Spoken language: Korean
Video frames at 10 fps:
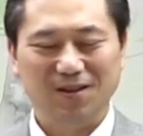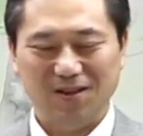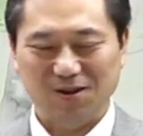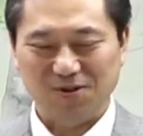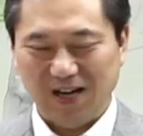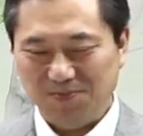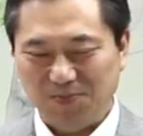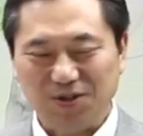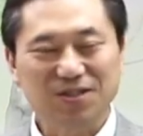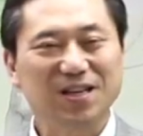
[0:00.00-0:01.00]
우리가
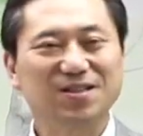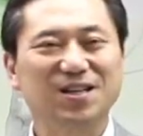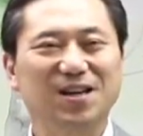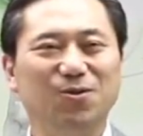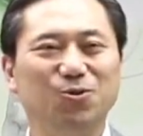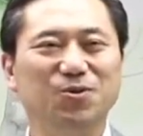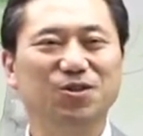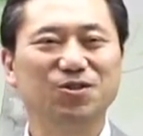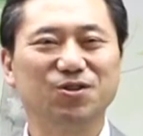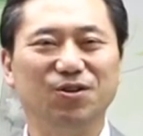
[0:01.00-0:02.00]
한평생
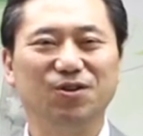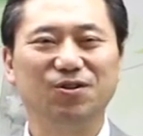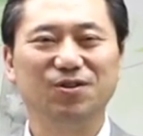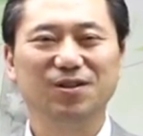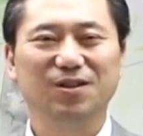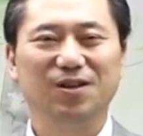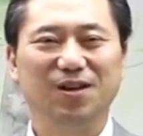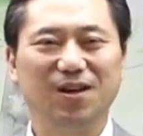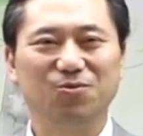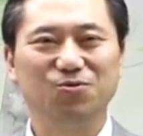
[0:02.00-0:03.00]
살아오면서
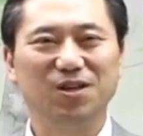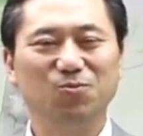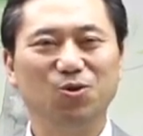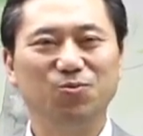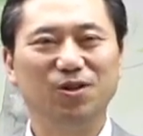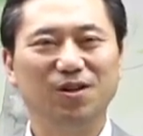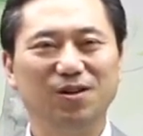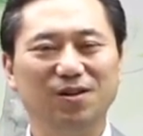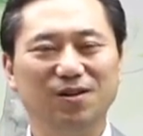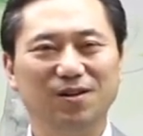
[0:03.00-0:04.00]
예, 우리
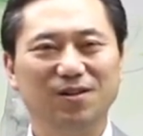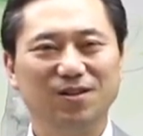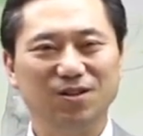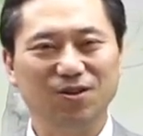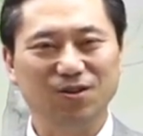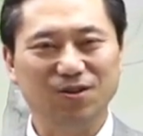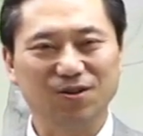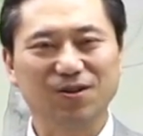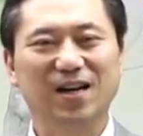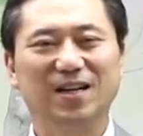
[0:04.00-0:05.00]
몸을
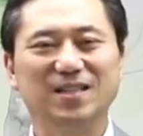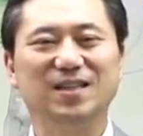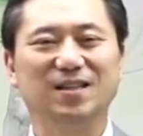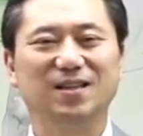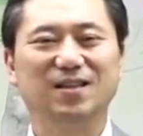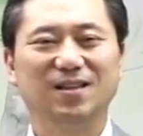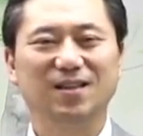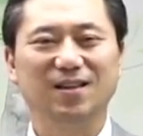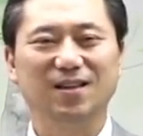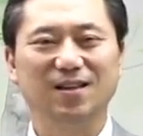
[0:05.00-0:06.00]
여러 가지
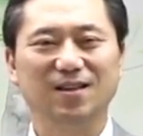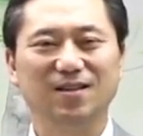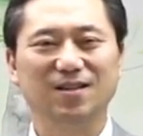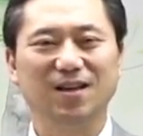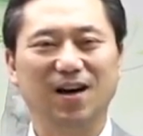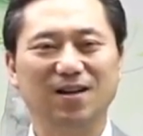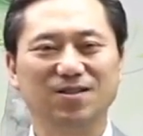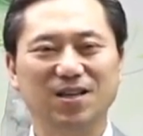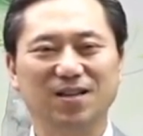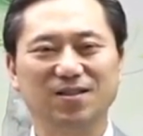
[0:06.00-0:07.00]
예, 이제
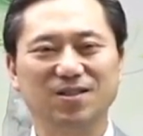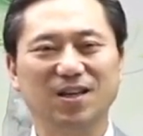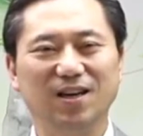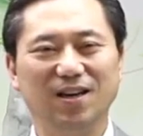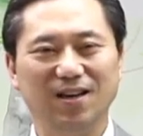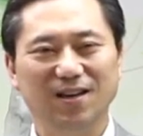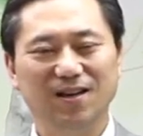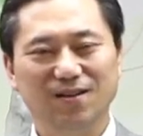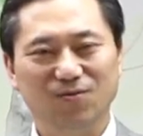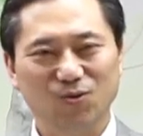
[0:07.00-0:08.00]
항생제,
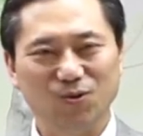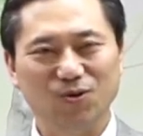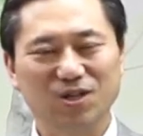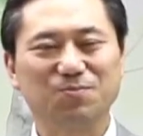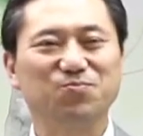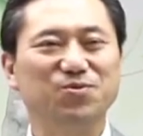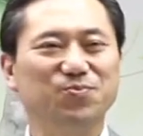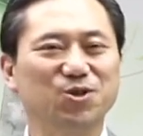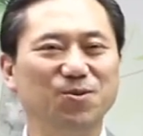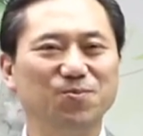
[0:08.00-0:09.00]
또 식품
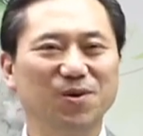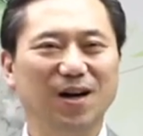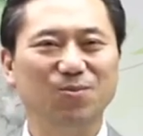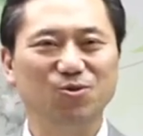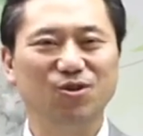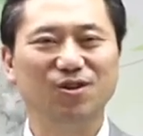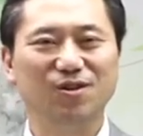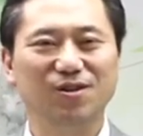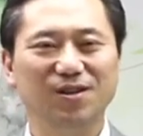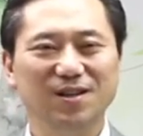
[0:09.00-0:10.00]

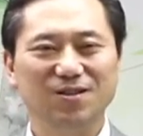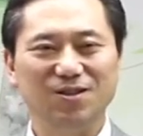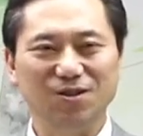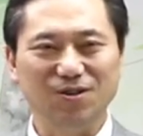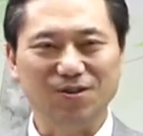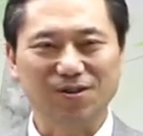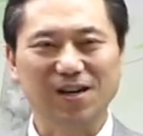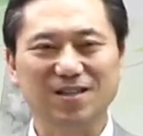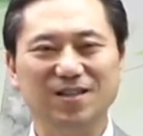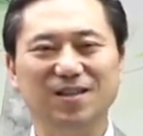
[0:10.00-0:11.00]
첨가물 여러
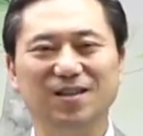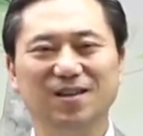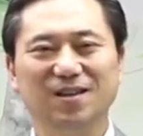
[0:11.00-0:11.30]
가지